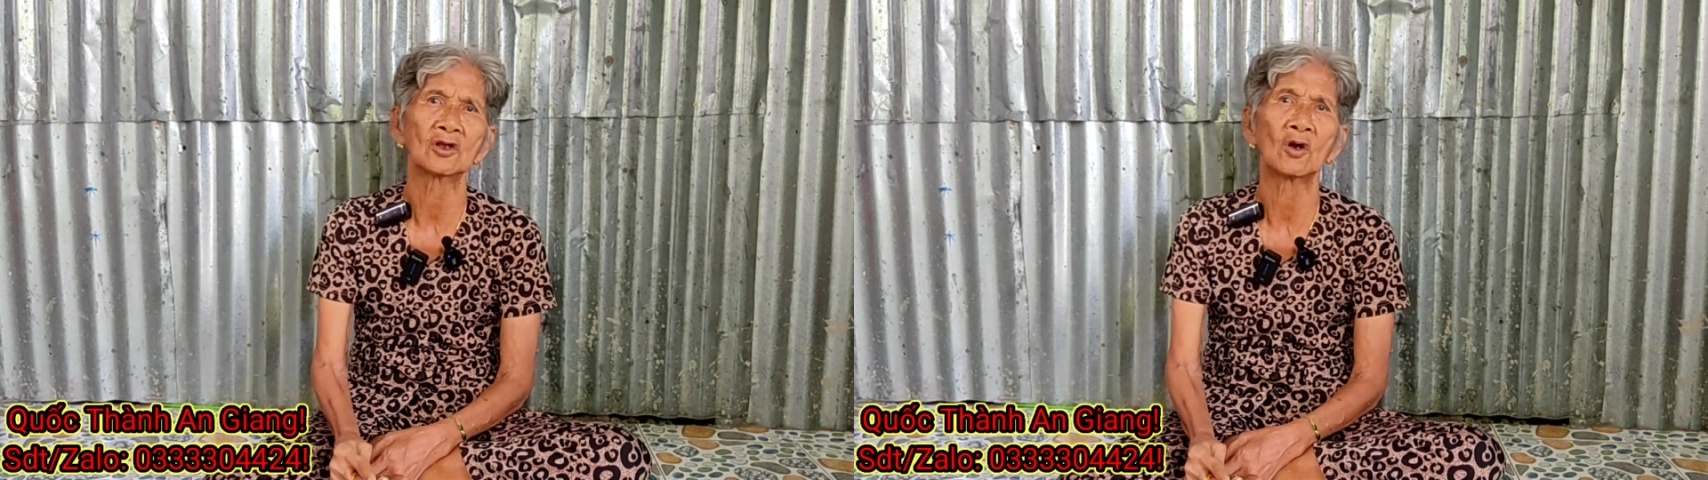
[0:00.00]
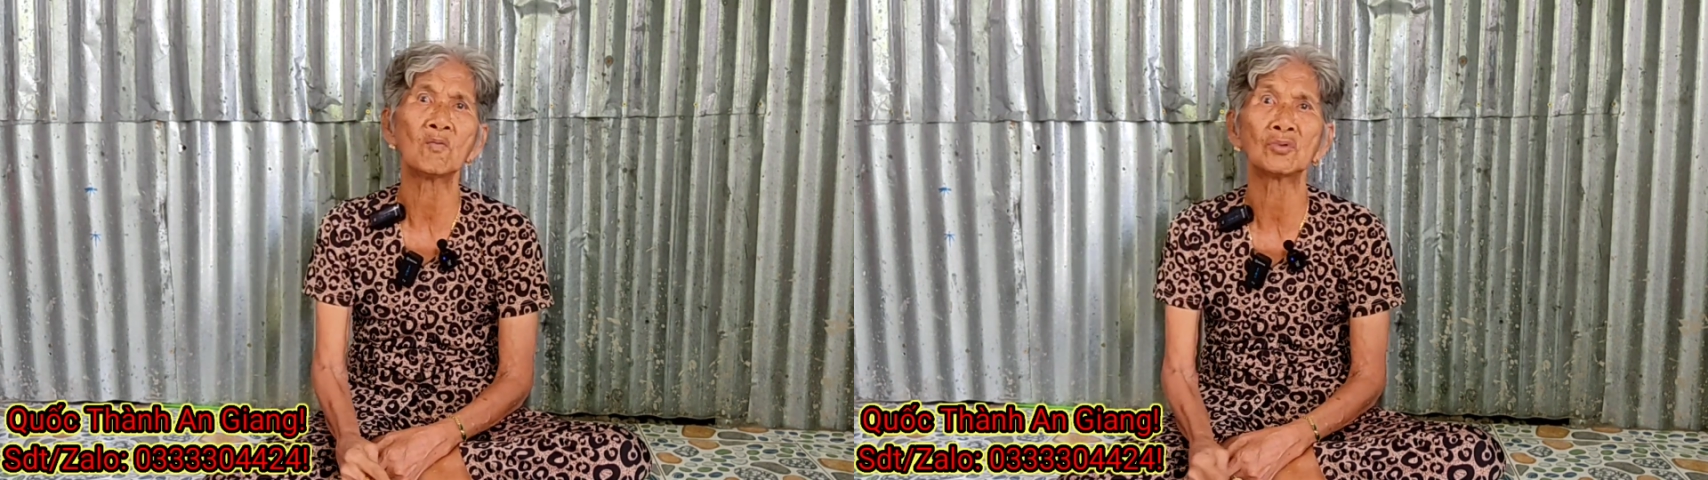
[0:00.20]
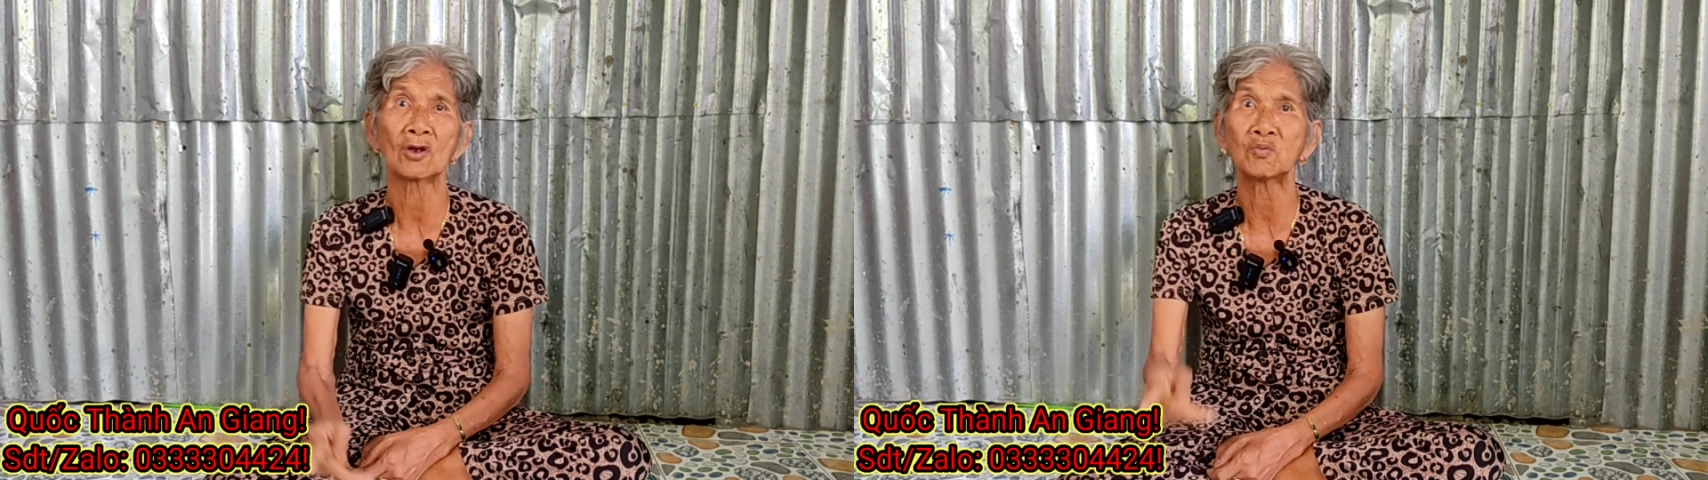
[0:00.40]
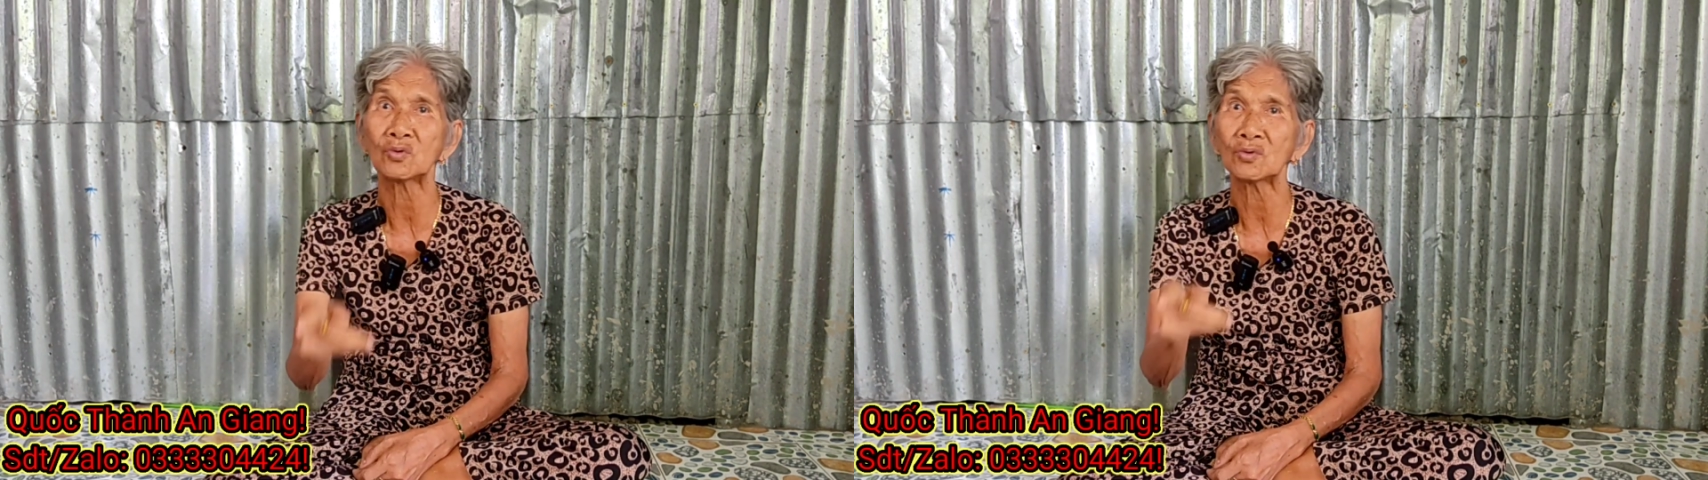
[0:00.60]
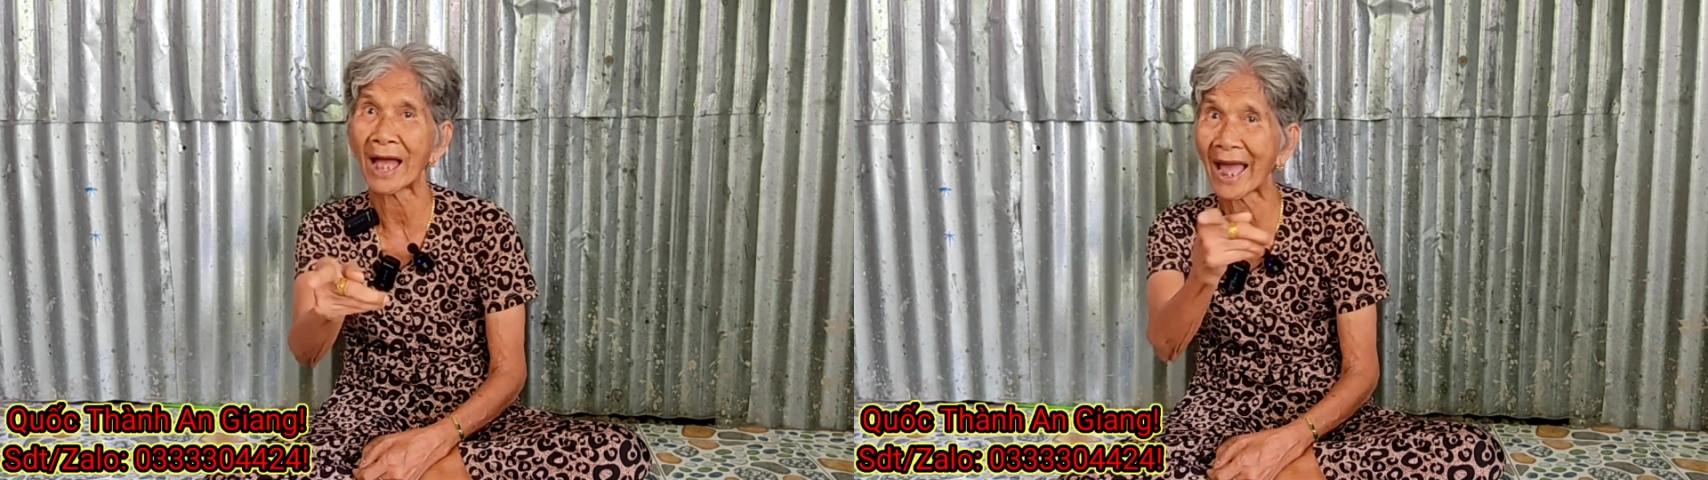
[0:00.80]
chung
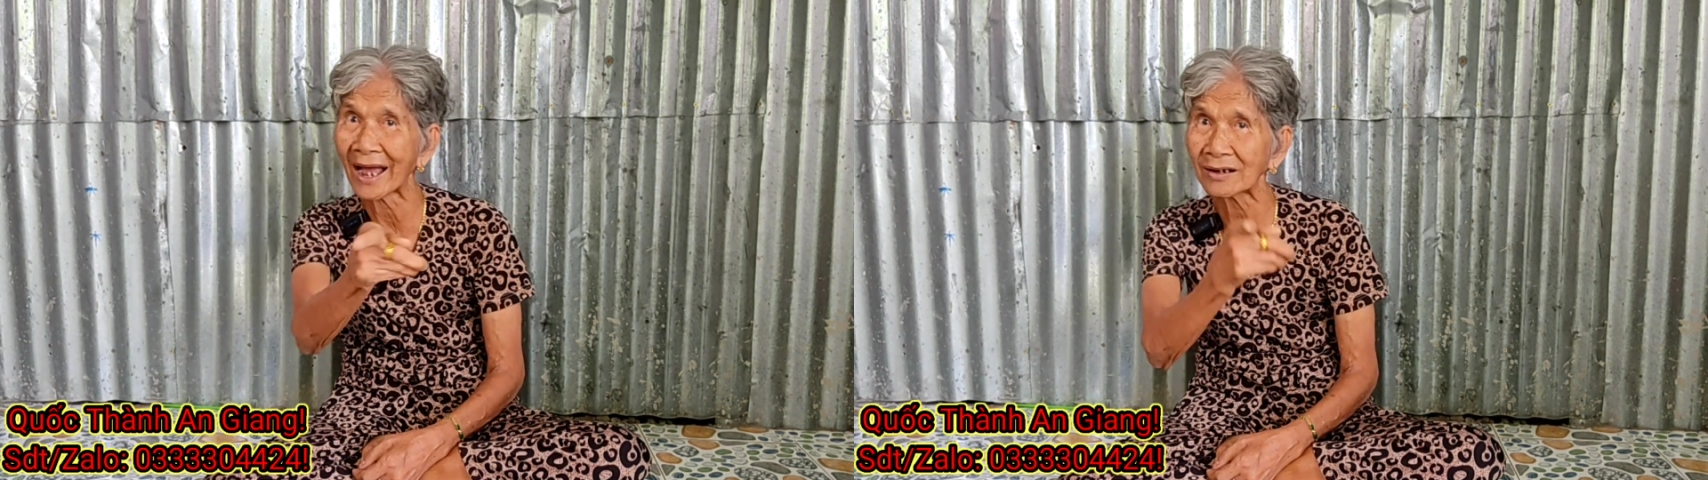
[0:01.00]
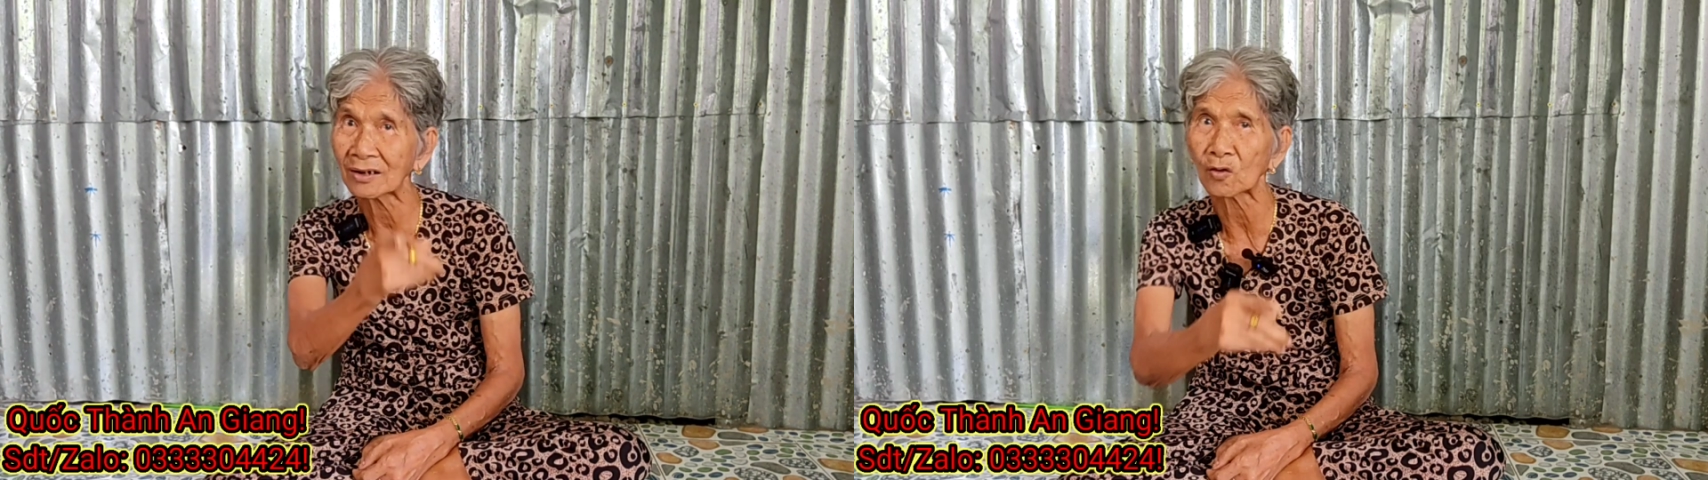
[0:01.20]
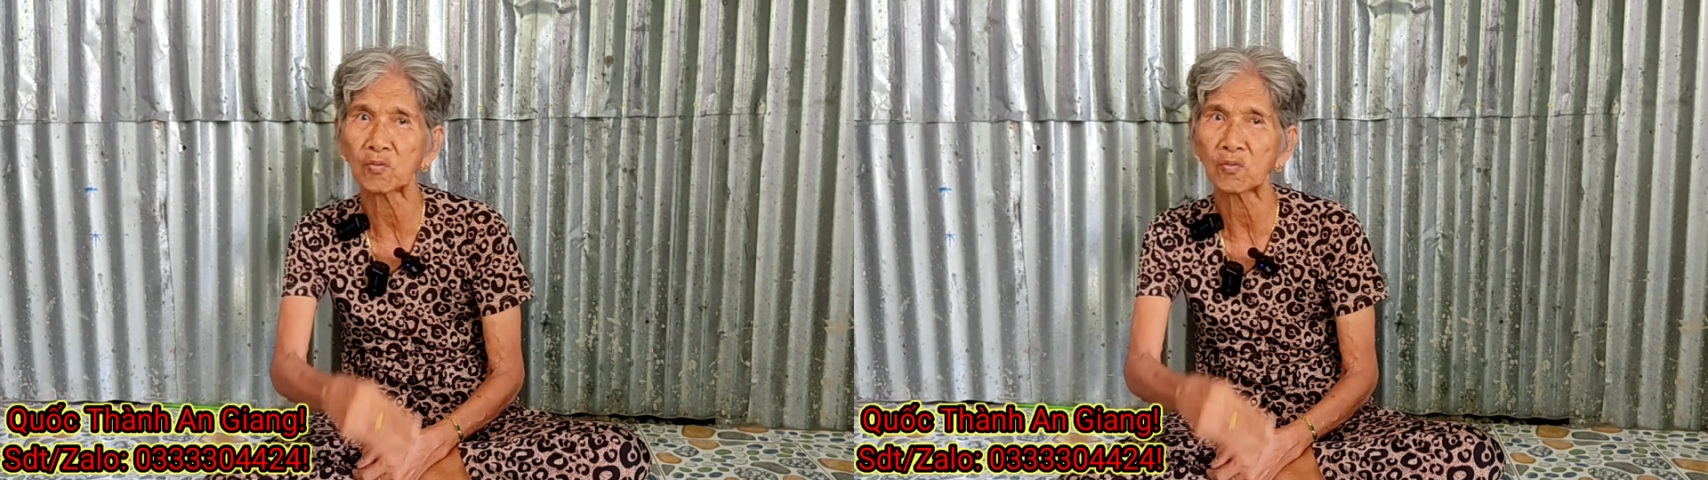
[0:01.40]
chung xuống hang nó